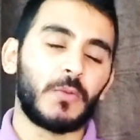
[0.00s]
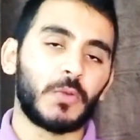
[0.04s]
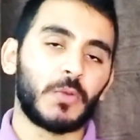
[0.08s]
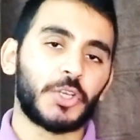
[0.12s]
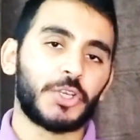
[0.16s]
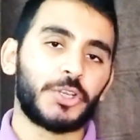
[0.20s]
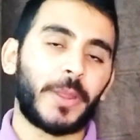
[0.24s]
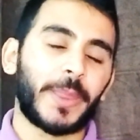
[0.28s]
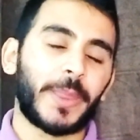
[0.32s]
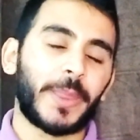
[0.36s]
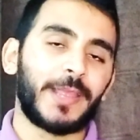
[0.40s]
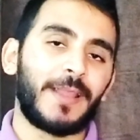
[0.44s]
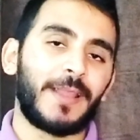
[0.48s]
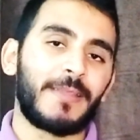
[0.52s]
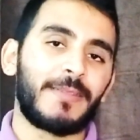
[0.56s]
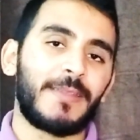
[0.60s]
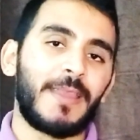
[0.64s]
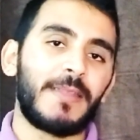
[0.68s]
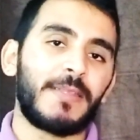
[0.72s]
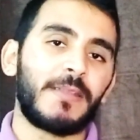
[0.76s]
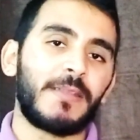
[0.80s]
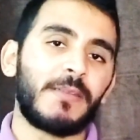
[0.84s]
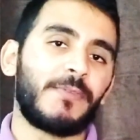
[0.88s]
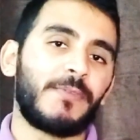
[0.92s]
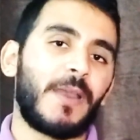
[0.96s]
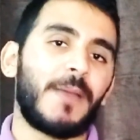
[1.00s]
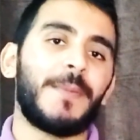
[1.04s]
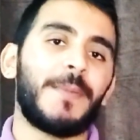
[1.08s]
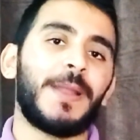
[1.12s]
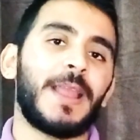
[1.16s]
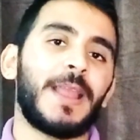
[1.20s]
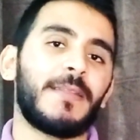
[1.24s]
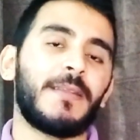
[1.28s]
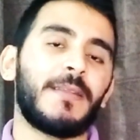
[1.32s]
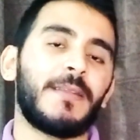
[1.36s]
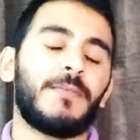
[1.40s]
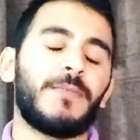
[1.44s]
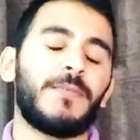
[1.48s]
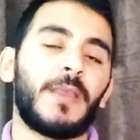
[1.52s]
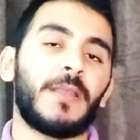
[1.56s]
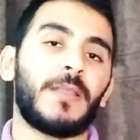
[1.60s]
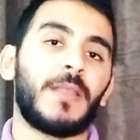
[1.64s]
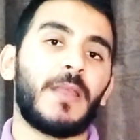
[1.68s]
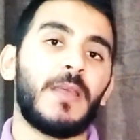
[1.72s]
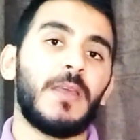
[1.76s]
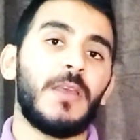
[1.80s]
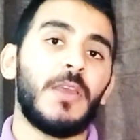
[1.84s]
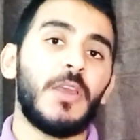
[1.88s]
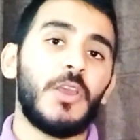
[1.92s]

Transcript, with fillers: والشرط الأساسي في عمل هذه الفائدة